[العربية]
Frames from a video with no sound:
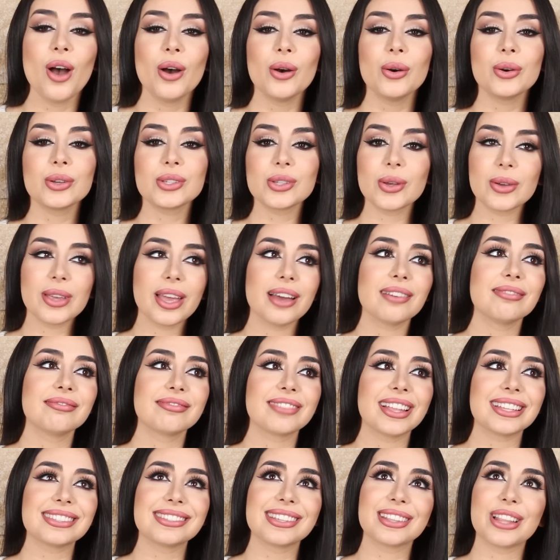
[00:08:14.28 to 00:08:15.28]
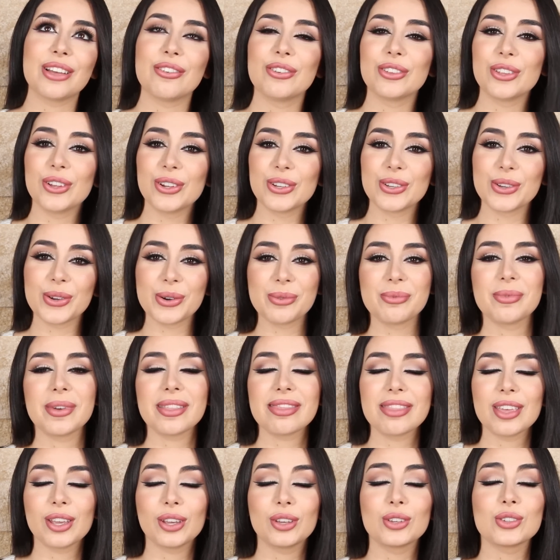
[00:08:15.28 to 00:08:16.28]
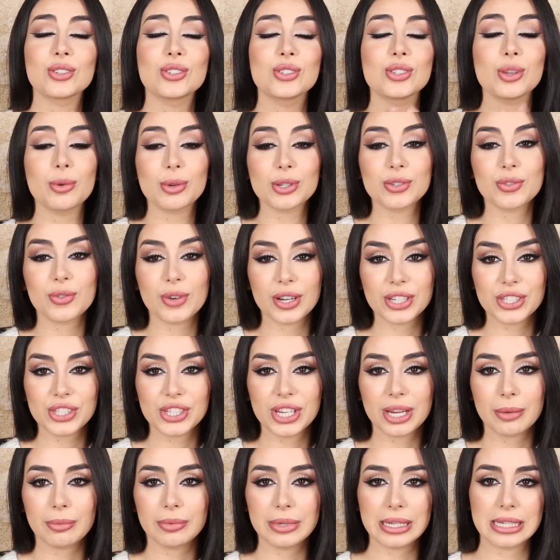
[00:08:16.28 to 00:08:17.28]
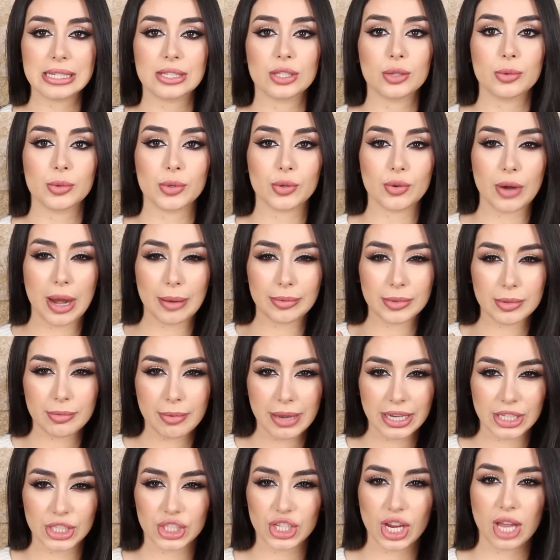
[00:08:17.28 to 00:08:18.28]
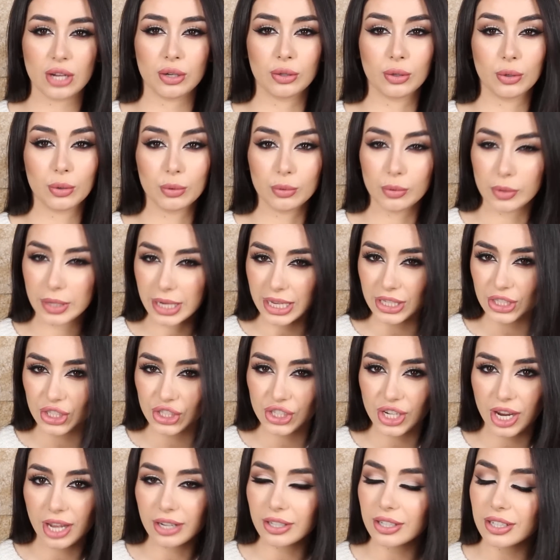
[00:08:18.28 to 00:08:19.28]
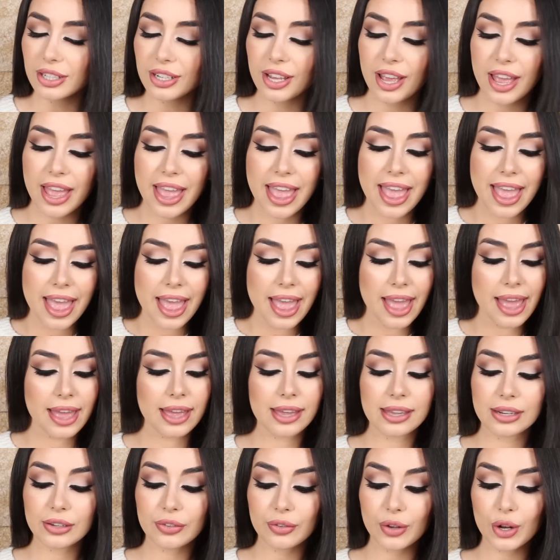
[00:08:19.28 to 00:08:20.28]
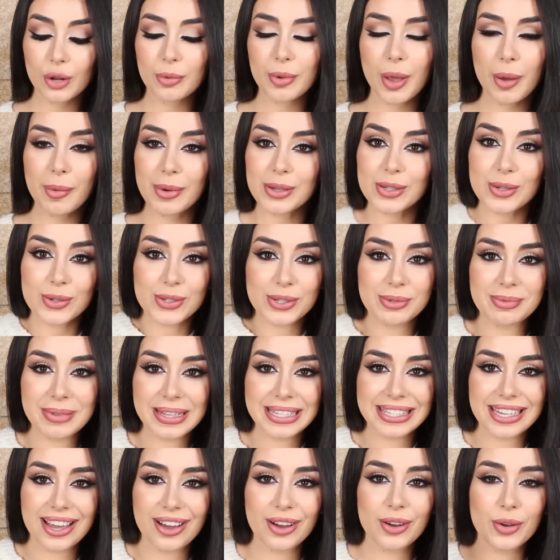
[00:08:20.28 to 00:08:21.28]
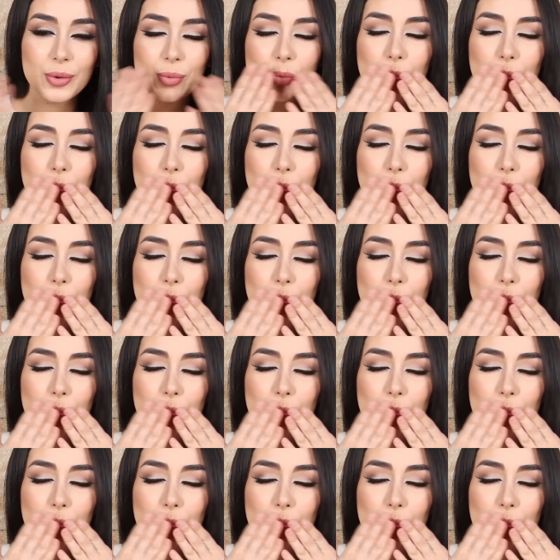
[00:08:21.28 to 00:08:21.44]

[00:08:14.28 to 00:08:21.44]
وسو يا ذاتس ات لفيديو اليوم thank you so much for watching please subscribe to my channel قولوا لي channel and follow me on my social media